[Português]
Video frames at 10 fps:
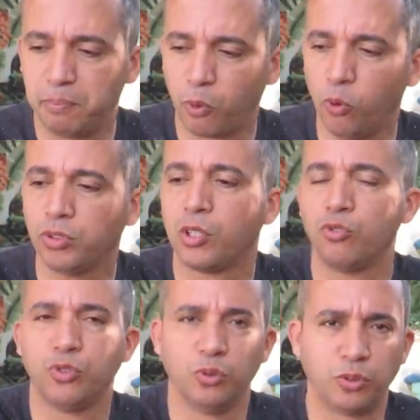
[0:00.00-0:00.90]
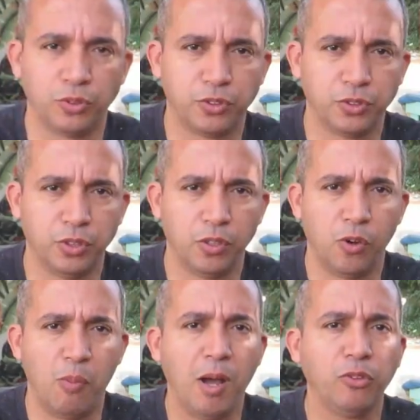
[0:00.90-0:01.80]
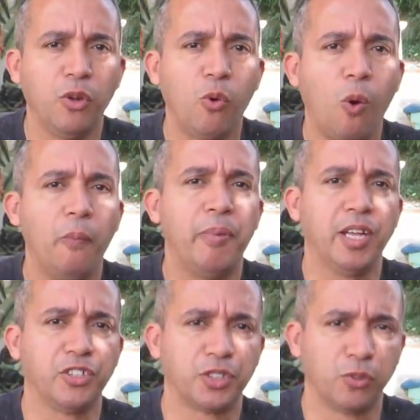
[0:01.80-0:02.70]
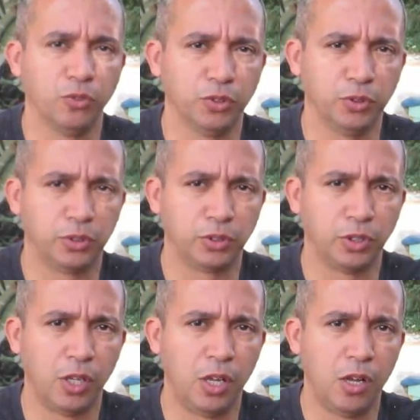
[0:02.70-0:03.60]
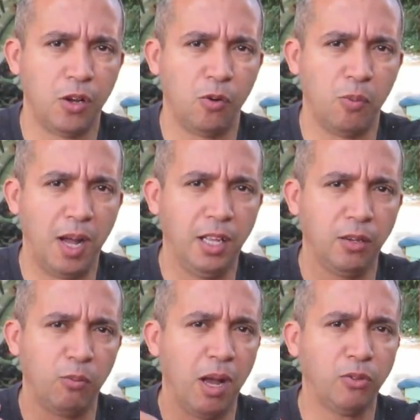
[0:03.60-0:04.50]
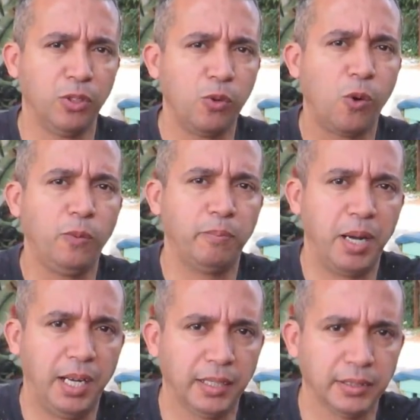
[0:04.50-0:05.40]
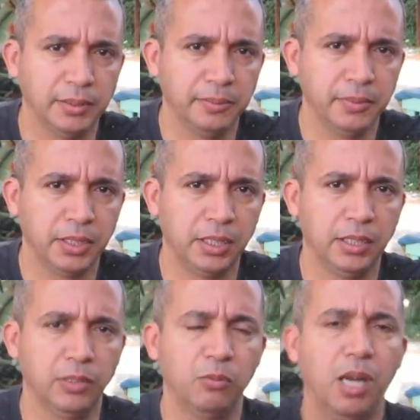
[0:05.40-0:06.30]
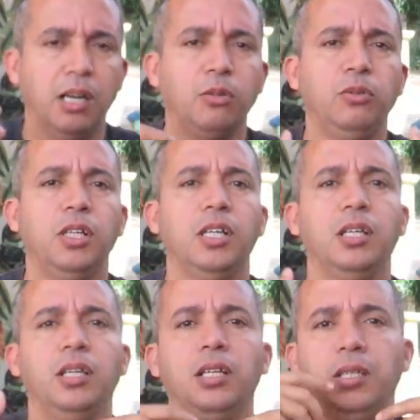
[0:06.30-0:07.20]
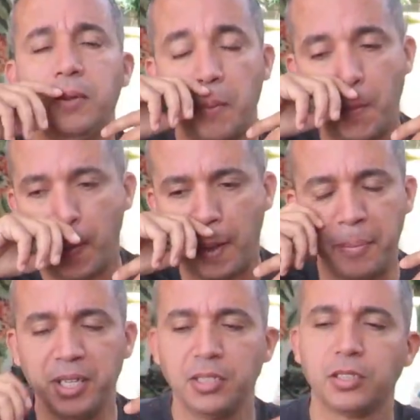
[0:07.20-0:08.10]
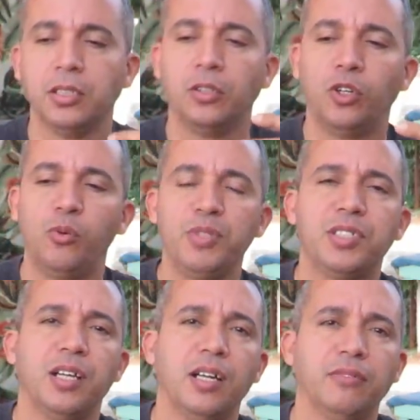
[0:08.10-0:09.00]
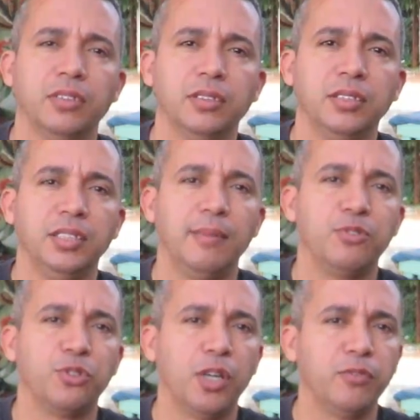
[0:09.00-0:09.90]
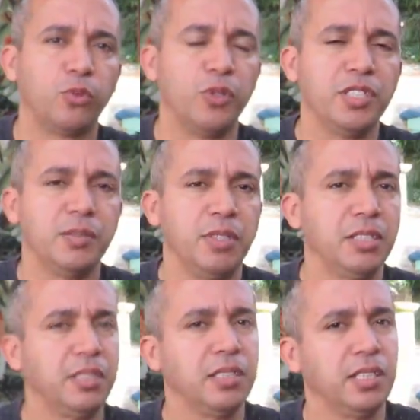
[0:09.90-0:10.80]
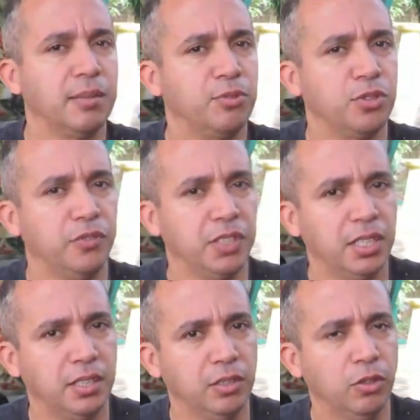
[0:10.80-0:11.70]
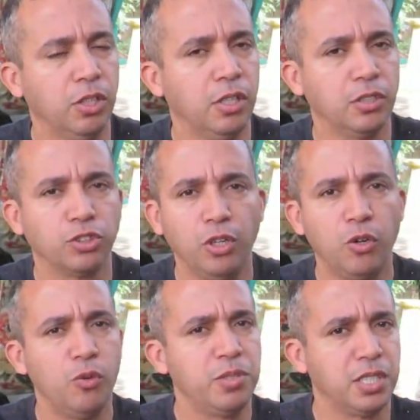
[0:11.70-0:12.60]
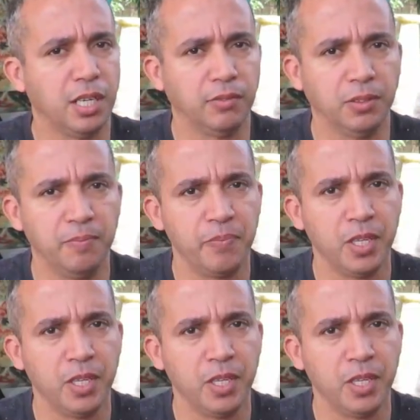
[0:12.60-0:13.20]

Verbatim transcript: contra os outros. O mago não compete com os outros. O mago, o mago não compara. O mago, ele apenas observa e absorve o conhecimento que tem que absorver daquilo. Só observa